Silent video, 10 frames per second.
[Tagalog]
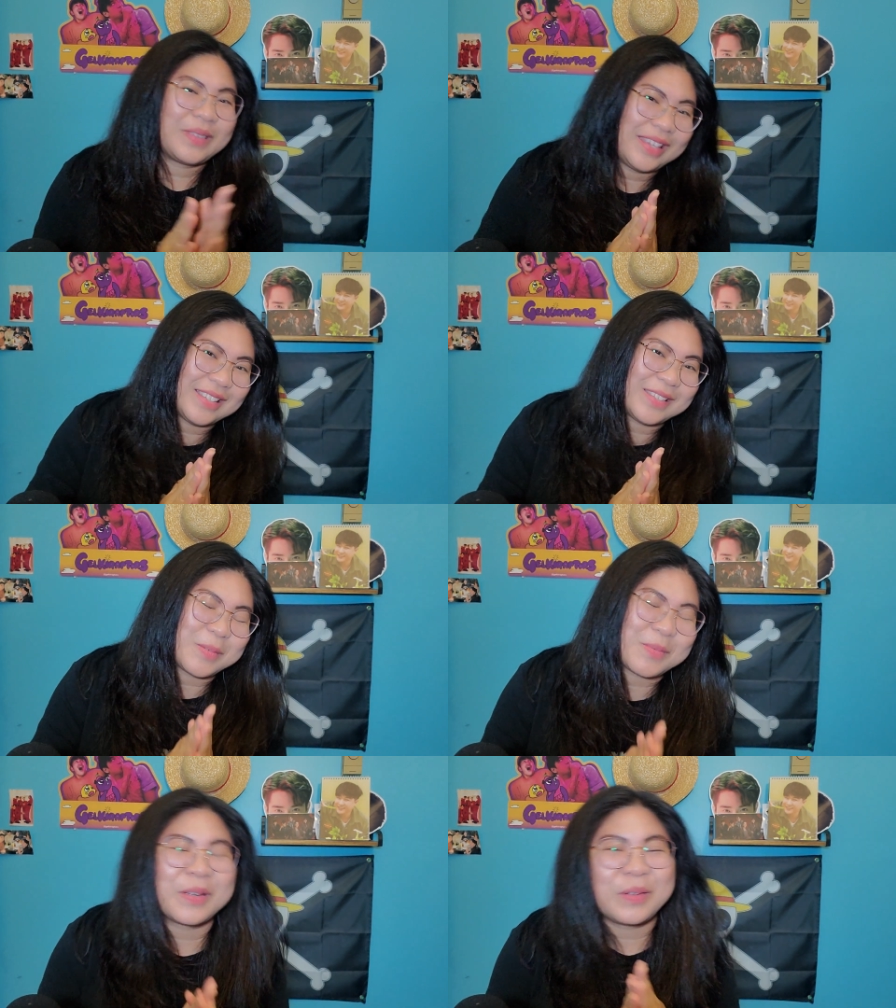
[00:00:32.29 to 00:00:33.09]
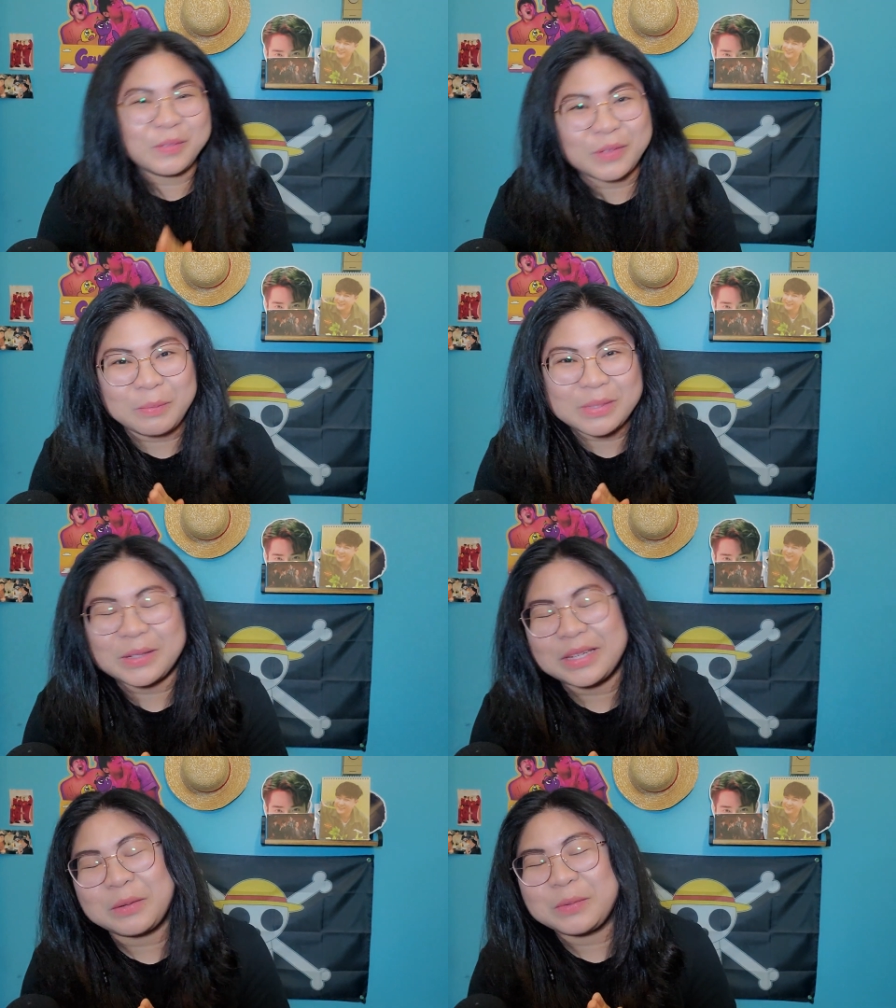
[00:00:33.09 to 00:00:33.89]
Kasi sobrang good
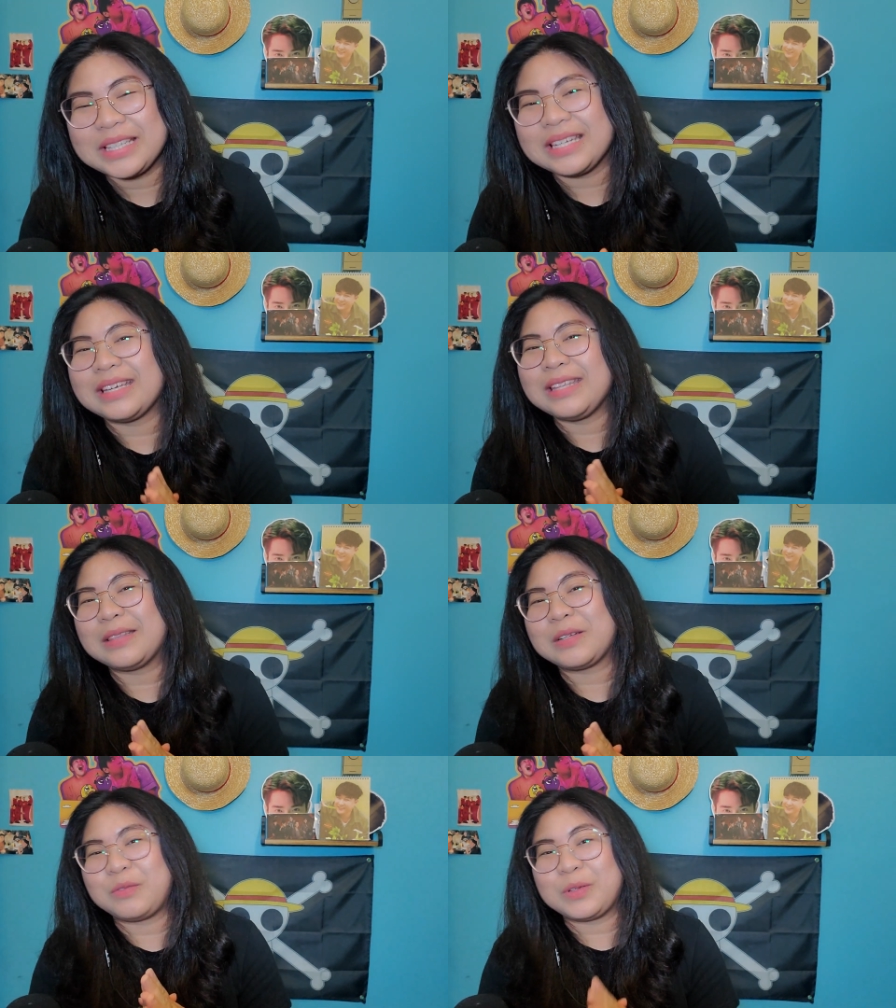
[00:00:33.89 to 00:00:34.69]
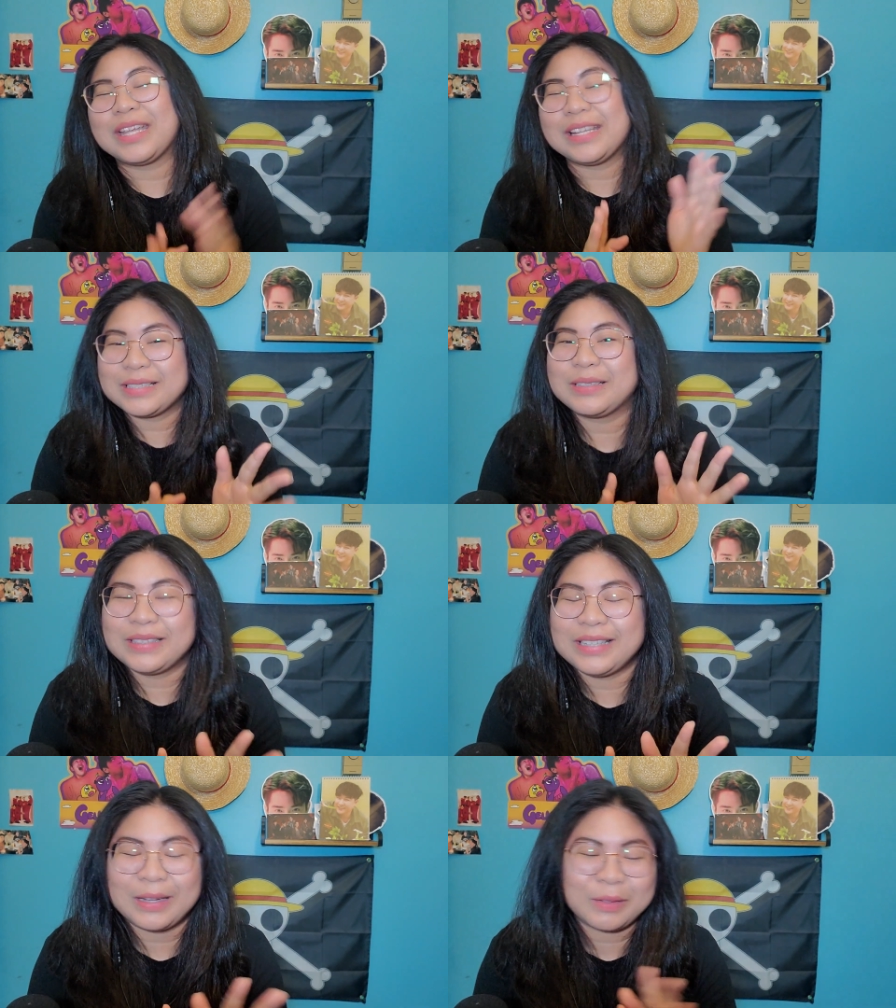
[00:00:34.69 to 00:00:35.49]
vibes ko nagpunta ng interview dahil sa
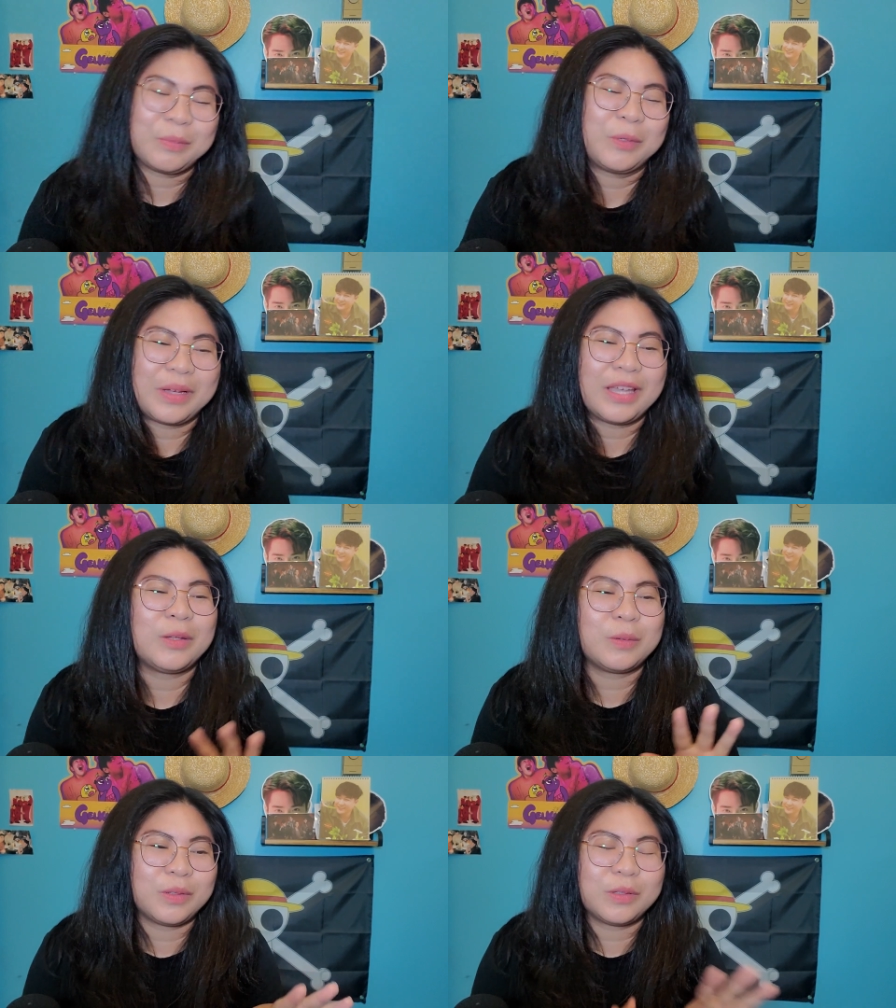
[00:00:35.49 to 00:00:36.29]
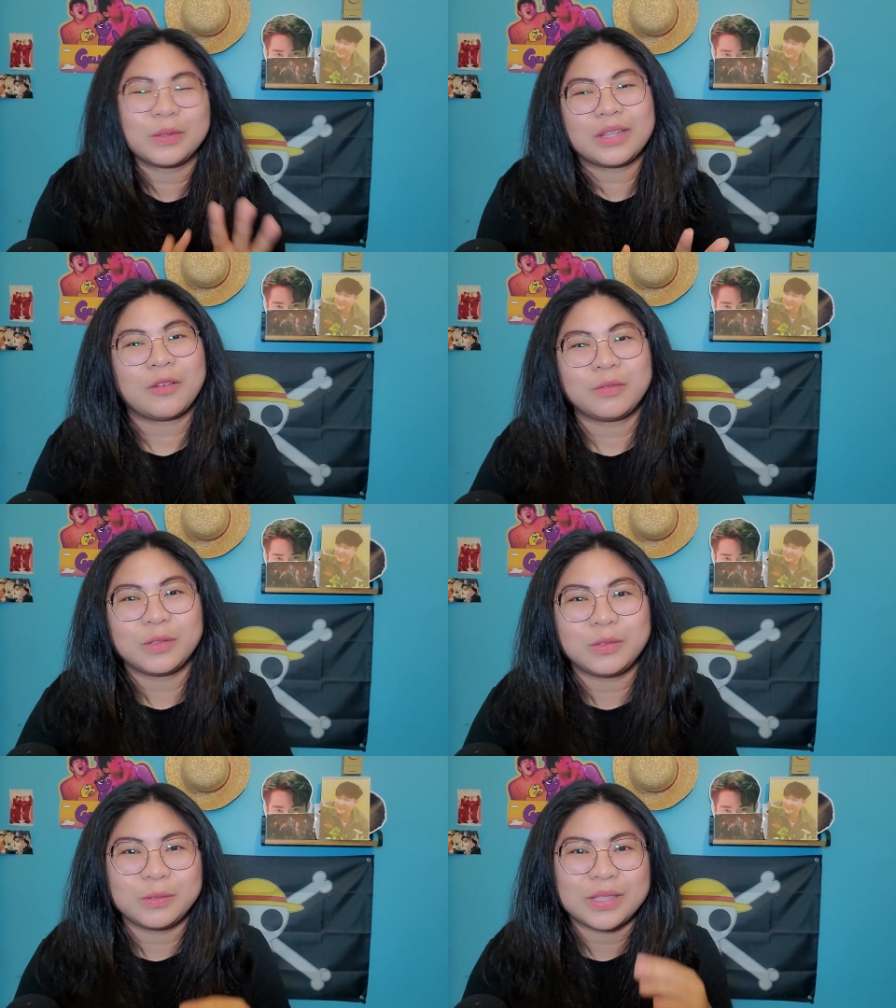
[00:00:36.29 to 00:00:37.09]
good luck mo. I know you don't
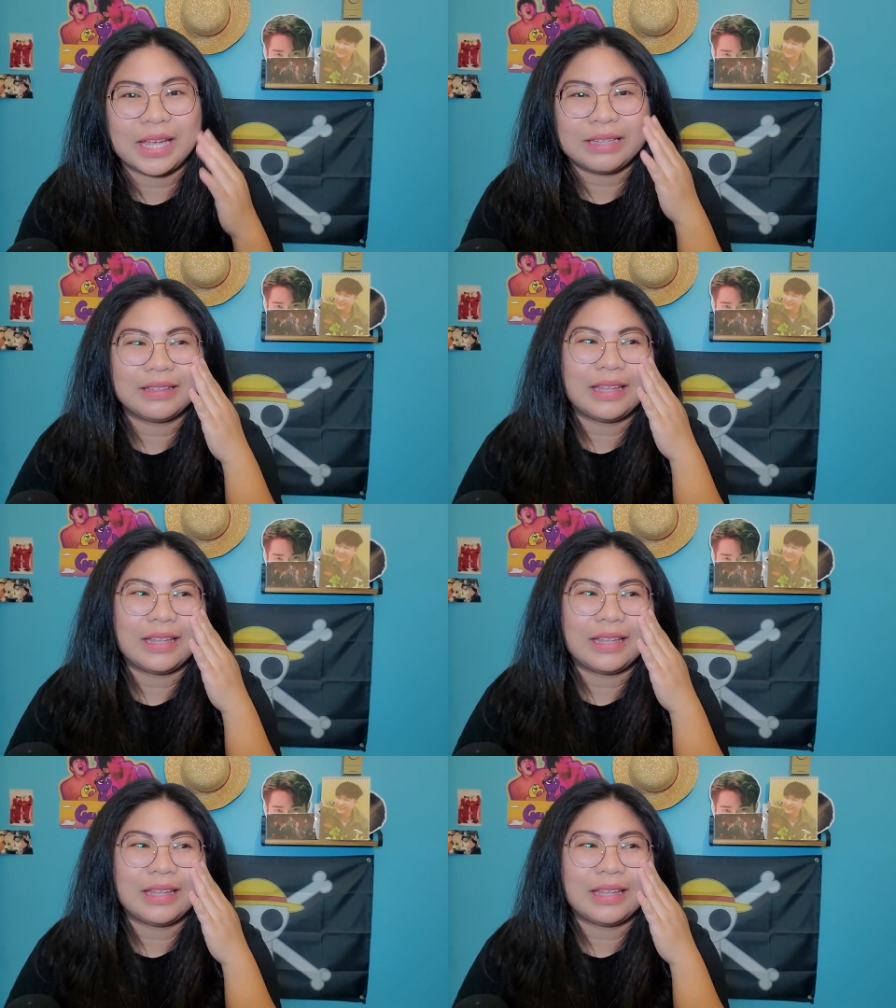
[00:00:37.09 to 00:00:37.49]
have to do that.